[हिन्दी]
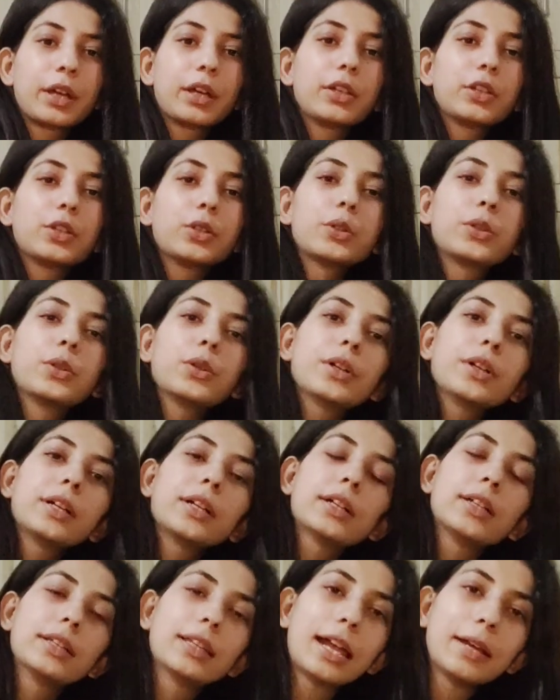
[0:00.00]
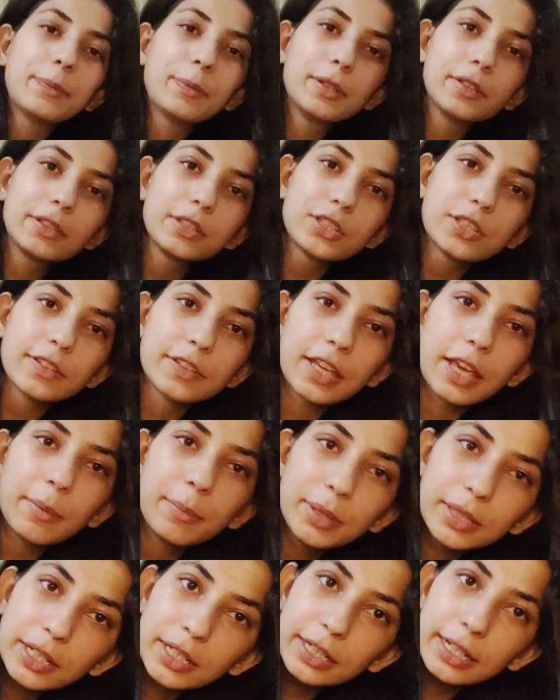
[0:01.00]
तो दैट पर्सन जस्ट गेव
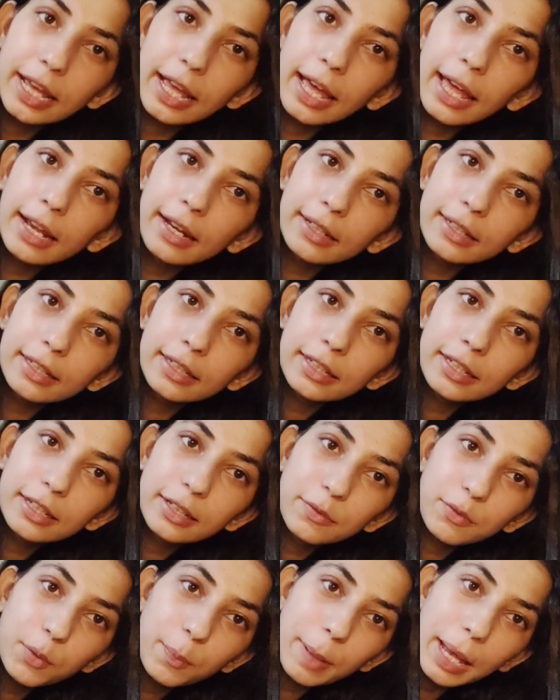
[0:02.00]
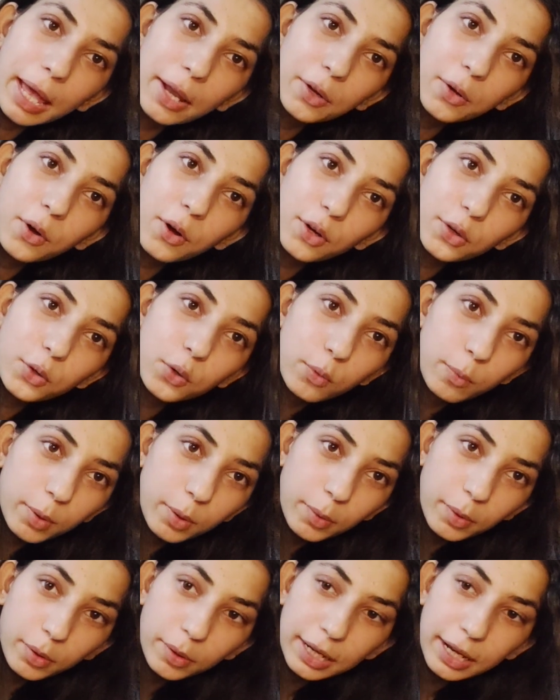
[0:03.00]
मी द डेयर कि वो पहनो और
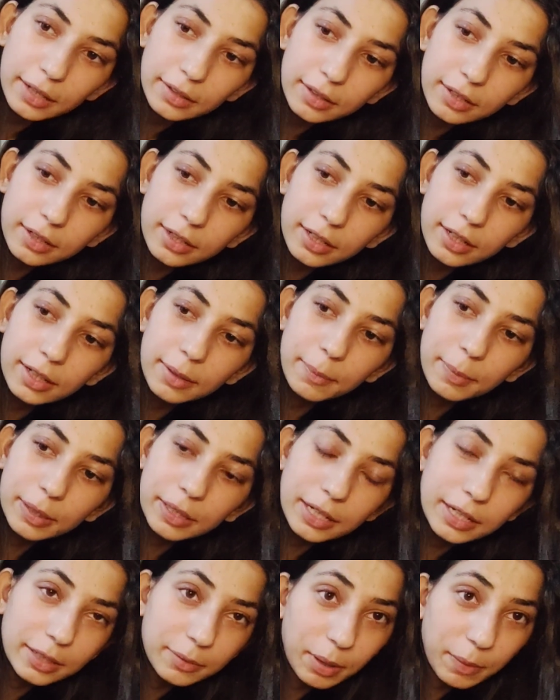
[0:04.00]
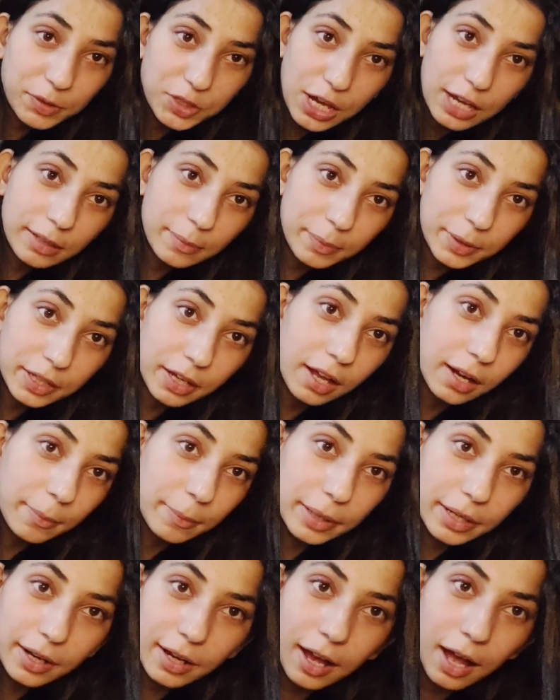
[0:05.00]
घूमो एक दिन के लिए पता नहीं अब शायद अपने घर
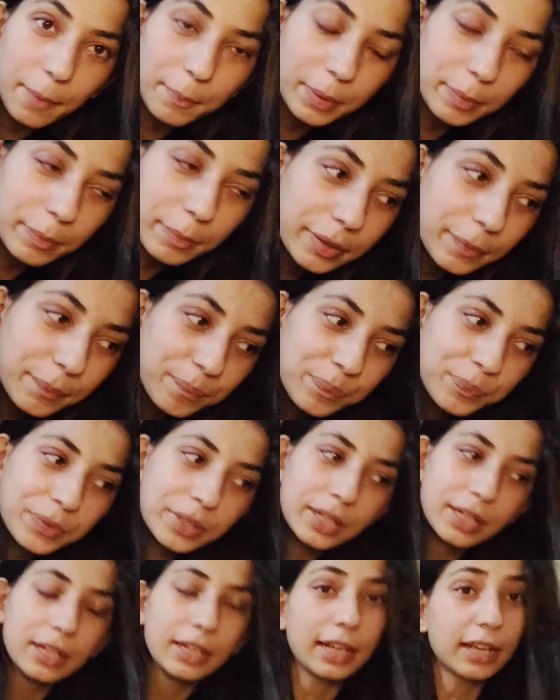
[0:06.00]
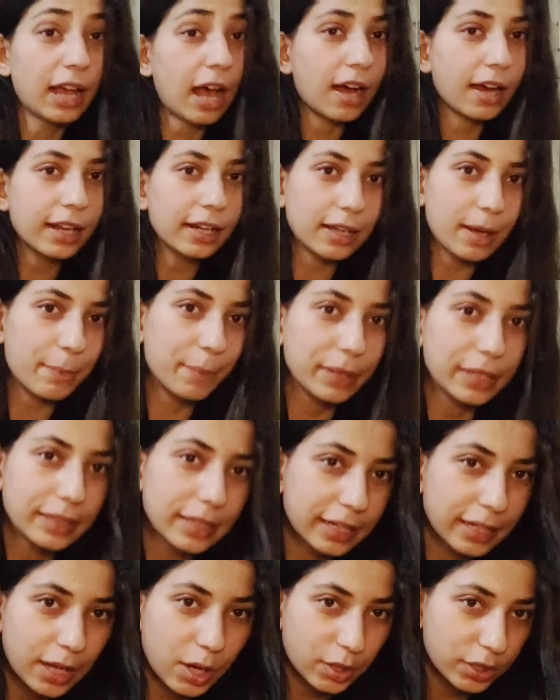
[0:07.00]
में या कहाँ पे भी लाइक like, अगर कमरे
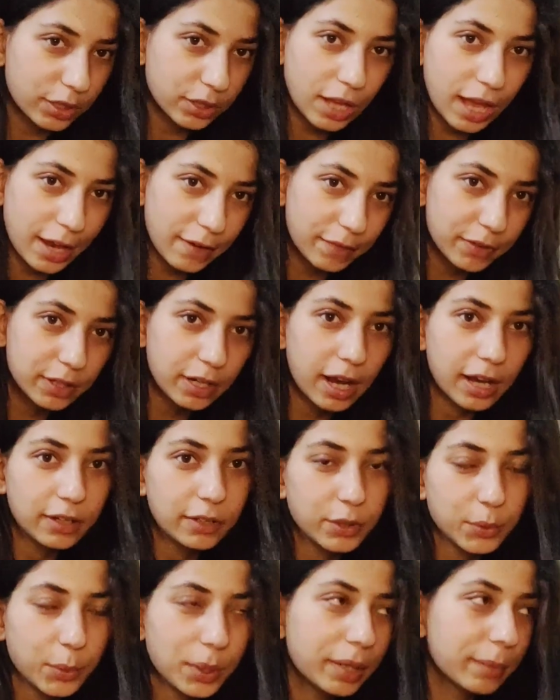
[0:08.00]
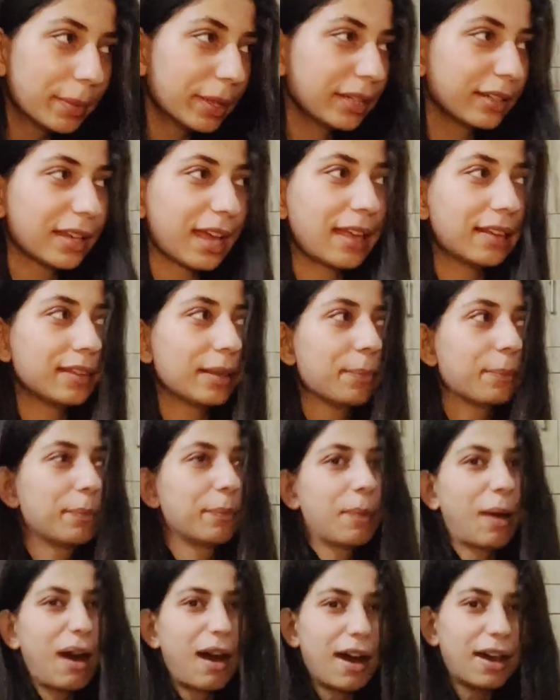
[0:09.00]
तक का हो तो आई विल आई डू इट बट ऐसे
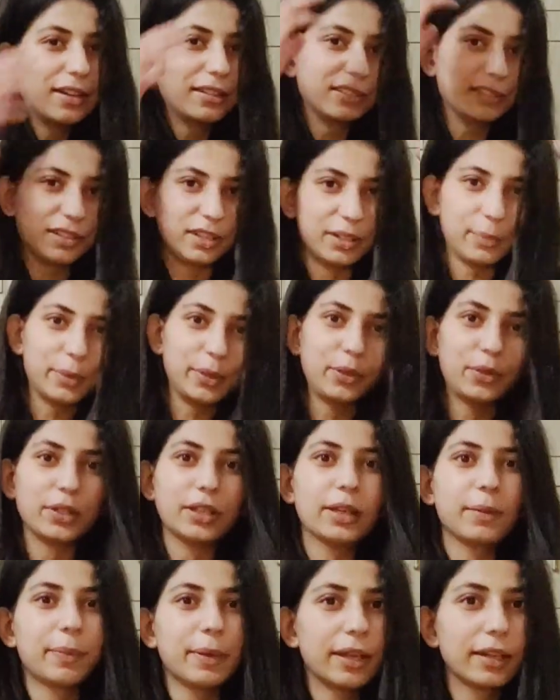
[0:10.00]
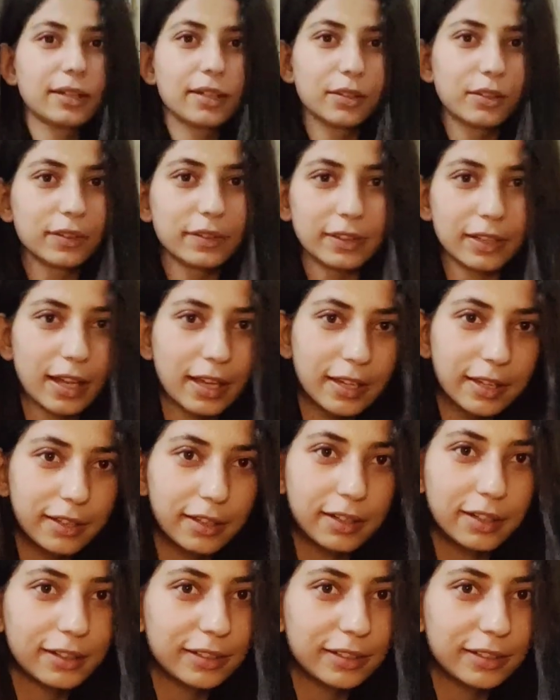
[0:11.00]
बाहर टर्बन और ये पहन के दस लाइक